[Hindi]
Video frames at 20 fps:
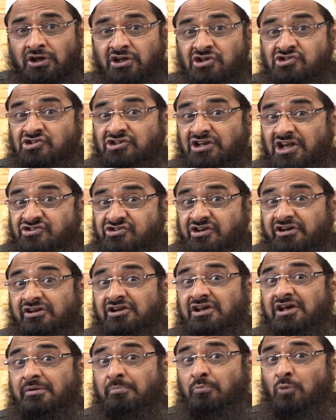इस नज़र
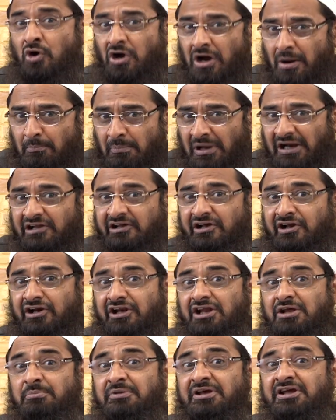के मुकम्मल
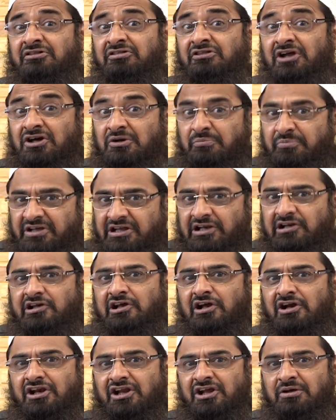करने में तकमील
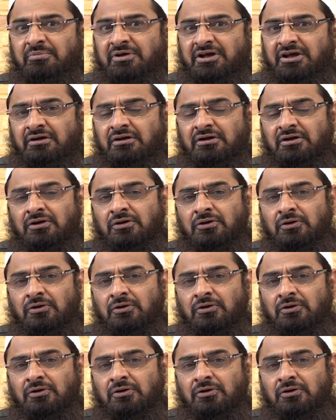करने में